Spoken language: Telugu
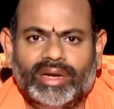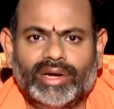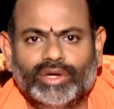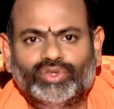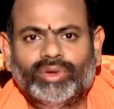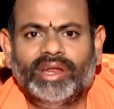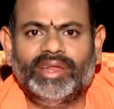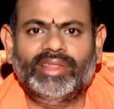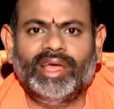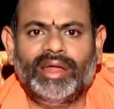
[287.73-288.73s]
రాసుల
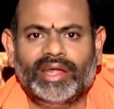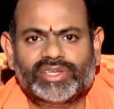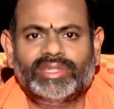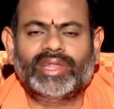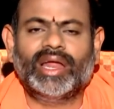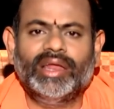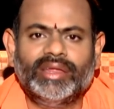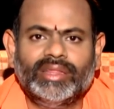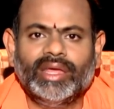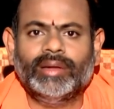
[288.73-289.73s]
రీత్యా నక్షత్రాల రీత్యా